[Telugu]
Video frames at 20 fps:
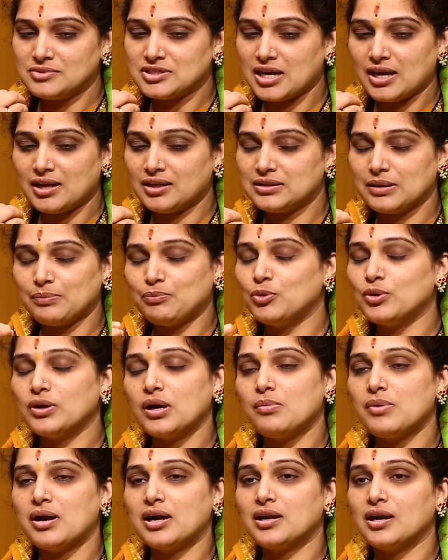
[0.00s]
చాలా
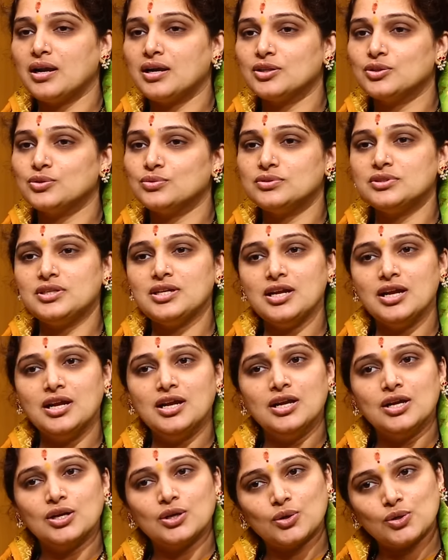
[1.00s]
తప్పుడుగా మాట్లాడుతుంటే
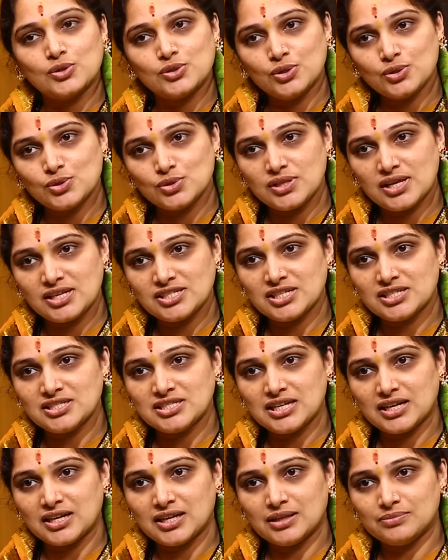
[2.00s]
కృష్ణుడు సుదర్శన్
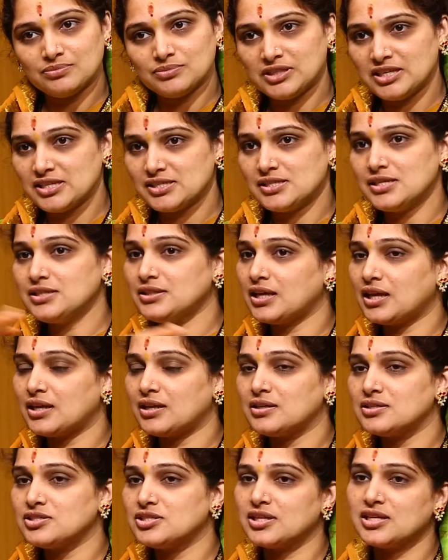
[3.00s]
చక్రం తీసి తన
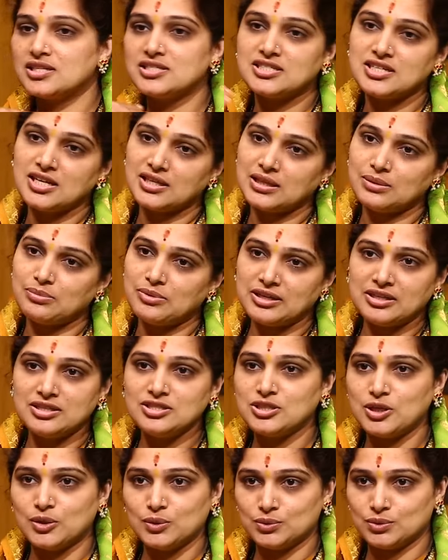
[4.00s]
శిరశ్చేదం అనేది
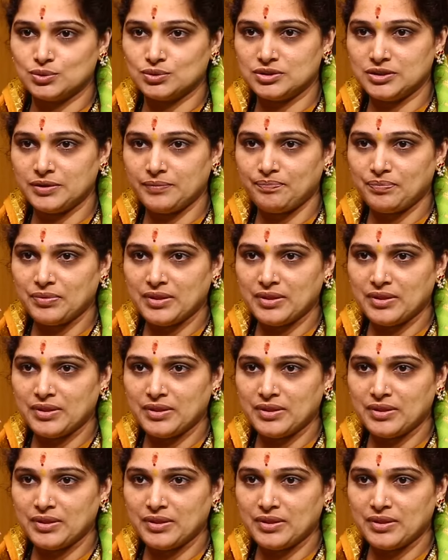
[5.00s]
జరుగుతుంది